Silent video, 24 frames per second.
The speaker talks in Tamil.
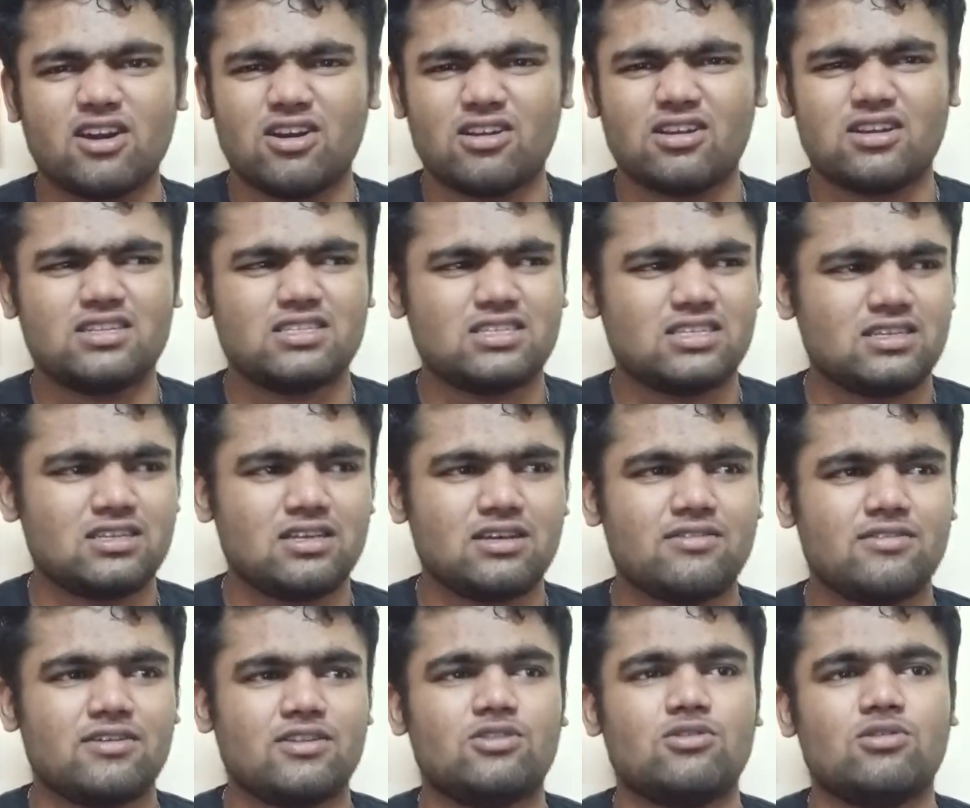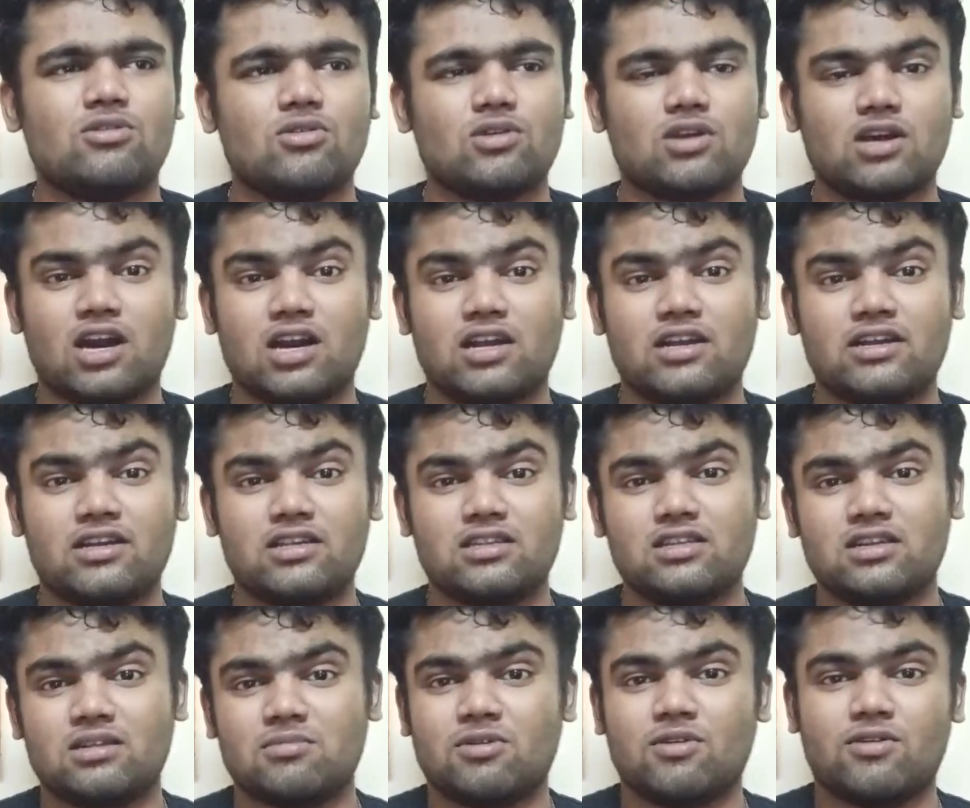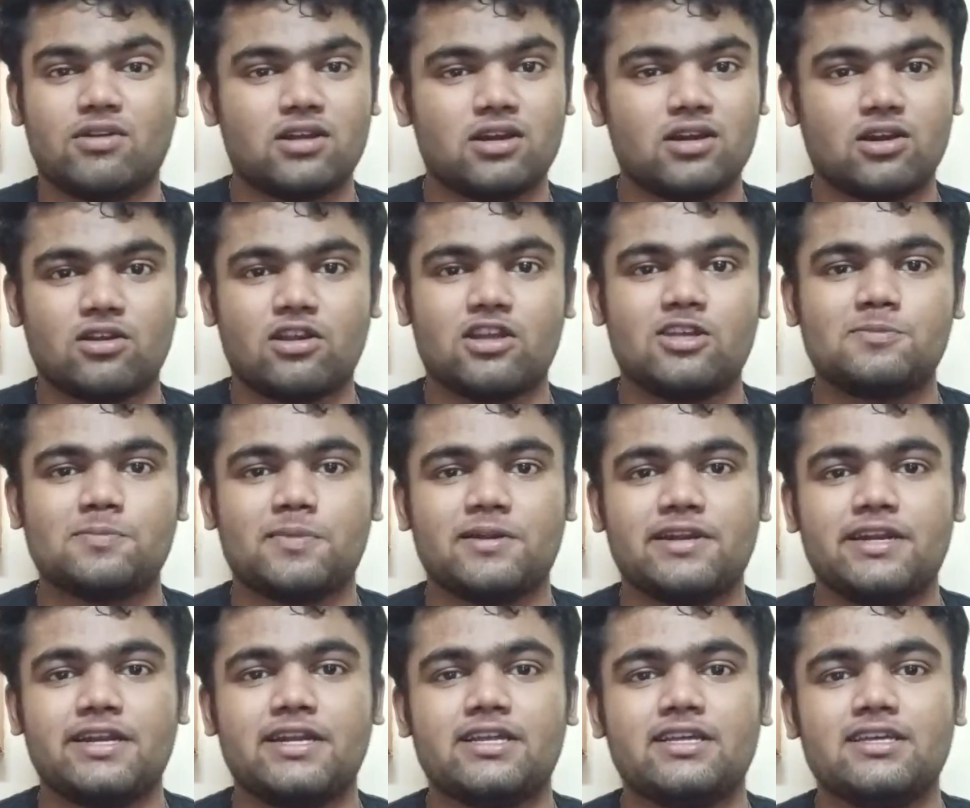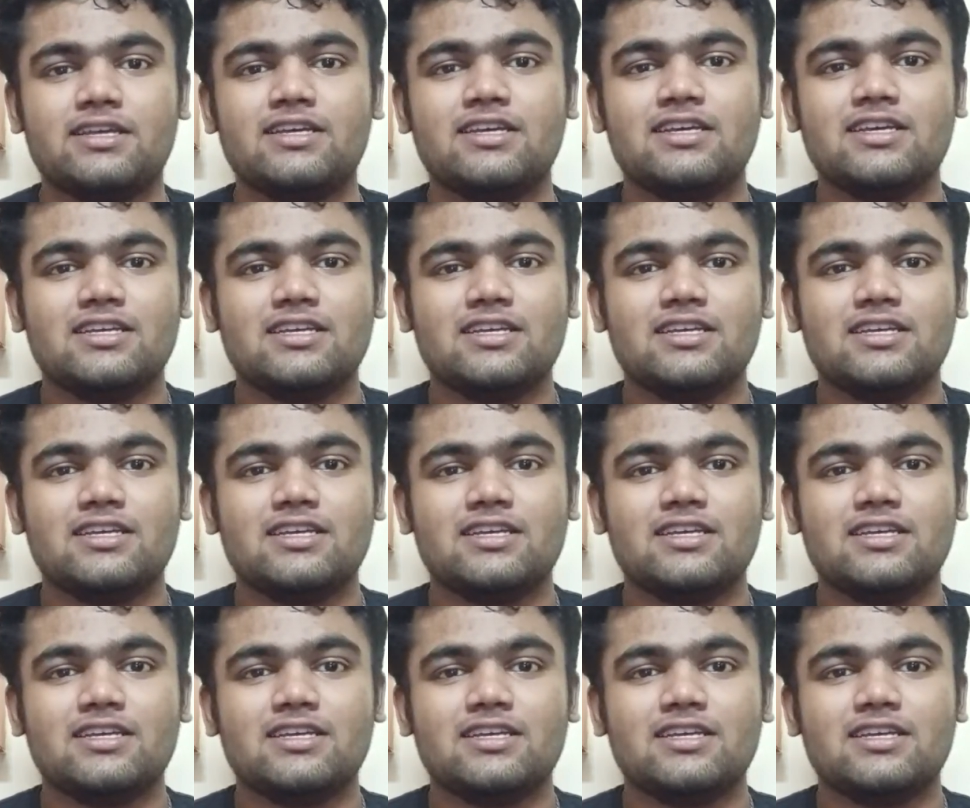கார் ரேசிங் தான் வந்தோடனே கார் எடுத்து நம்ம ஒரு ரேஸ் பண்ணிவிட்டு